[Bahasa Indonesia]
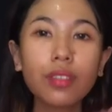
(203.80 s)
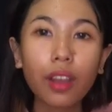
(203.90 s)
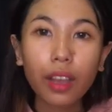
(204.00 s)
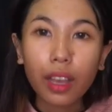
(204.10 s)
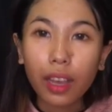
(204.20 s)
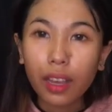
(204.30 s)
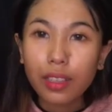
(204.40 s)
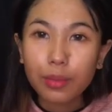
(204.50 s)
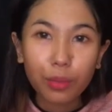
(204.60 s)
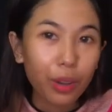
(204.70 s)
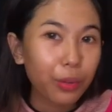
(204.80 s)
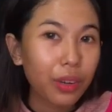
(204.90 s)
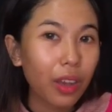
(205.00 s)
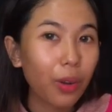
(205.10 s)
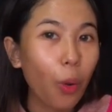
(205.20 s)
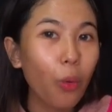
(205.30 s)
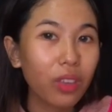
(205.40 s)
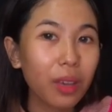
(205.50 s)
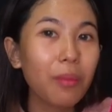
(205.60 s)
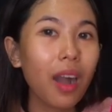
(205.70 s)
Oke okay guys, muka aku udah
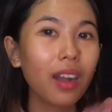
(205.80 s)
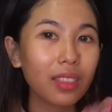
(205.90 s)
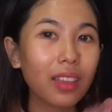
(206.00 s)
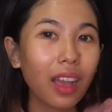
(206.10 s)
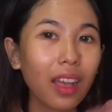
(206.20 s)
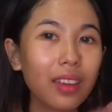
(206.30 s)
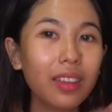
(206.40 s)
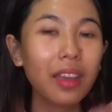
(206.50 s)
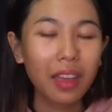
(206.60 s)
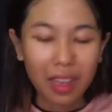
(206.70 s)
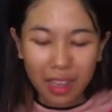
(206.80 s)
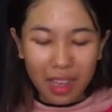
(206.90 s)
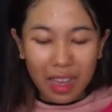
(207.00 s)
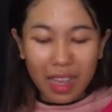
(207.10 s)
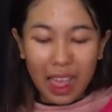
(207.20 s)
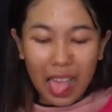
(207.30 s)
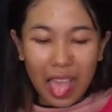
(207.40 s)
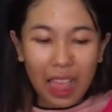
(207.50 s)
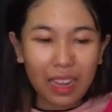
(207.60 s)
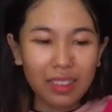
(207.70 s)
glowing banget kan.
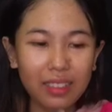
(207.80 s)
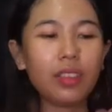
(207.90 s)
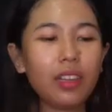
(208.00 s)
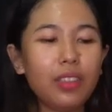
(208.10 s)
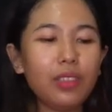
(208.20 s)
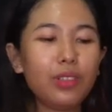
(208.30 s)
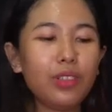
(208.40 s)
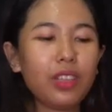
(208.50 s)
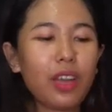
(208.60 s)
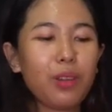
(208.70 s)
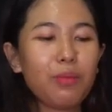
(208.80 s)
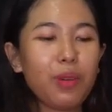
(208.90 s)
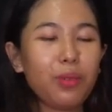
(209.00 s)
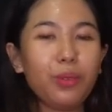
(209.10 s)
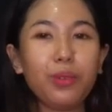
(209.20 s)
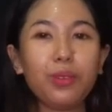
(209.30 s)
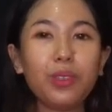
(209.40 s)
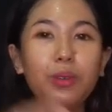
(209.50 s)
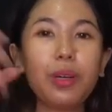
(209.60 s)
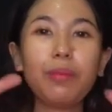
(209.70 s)
Eh, lanjut aku mau
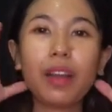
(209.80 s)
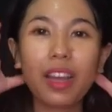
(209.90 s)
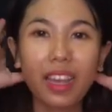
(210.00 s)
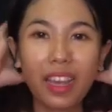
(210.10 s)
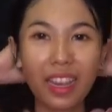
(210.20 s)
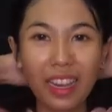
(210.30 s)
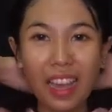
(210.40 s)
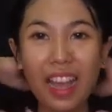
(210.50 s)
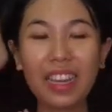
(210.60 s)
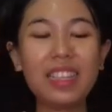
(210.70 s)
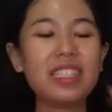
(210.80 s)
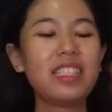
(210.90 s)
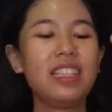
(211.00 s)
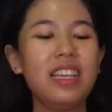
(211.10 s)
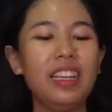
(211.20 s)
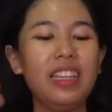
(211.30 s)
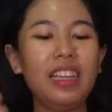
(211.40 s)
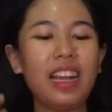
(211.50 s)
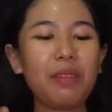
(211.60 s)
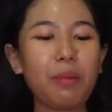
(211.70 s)
coba pakai alis
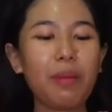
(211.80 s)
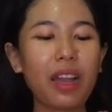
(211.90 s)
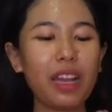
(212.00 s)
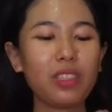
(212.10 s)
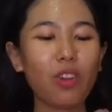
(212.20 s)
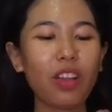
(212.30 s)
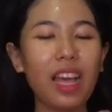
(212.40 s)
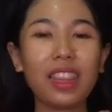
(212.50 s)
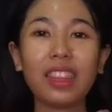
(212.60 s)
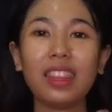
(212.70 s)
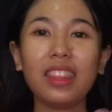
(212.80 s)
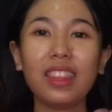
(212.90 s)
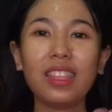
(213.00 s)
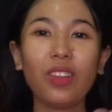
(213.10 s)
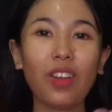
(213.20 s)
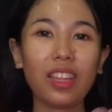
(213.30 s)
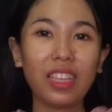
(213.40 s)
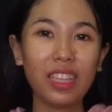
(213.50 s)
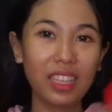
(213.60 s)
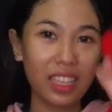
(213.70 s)
dengan memakai coklat. Coklat
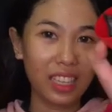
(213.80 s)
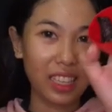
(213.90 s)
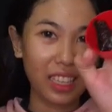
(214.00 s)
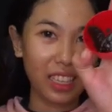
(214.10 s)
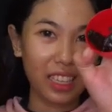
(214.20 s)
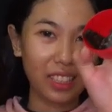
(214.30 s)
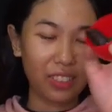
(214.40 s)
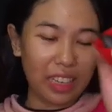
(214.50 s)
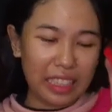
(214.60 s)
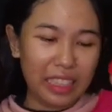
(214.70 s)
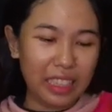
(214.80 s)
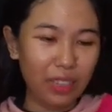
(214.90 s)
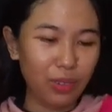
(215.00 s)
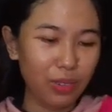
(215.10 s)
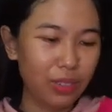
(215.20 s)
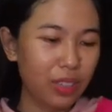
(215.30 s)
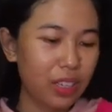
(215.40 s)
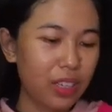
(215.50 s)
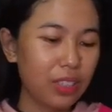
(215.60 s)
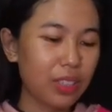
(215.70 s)
ini nih, nih, coklat ini aduh.
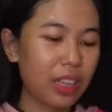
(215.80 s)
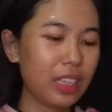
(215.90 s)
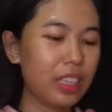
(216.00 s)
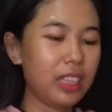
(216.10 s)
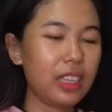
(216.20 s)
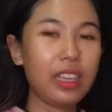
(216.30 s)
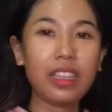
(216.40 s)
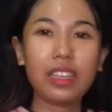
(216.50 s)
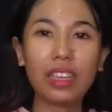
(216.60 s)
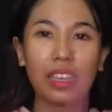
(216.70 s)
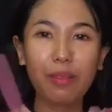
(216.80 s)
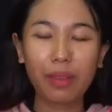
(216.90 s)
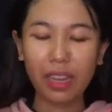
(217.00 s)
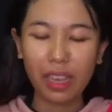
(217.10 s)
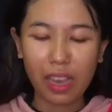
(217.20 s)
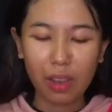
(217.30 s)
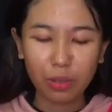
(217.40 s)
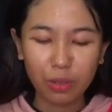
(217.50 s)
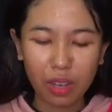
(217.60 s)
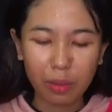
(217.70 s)
Coklat ini. Jadi gimana ya?
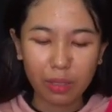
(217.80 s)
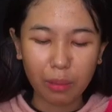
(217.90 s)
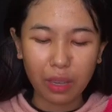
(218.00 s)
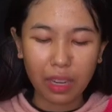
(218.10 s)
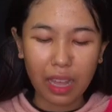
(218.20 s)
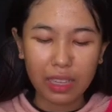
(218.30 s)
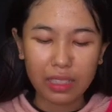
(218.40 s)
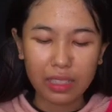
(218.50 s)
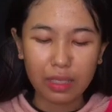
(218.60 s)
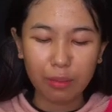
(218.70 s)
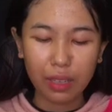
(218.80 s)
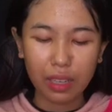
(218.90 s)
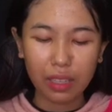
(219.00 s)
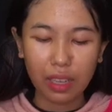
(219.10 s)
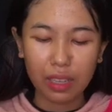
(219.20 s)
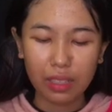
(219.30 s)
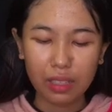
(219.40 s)
Aku juga nggak bisa bikin alis sih sebenarnya.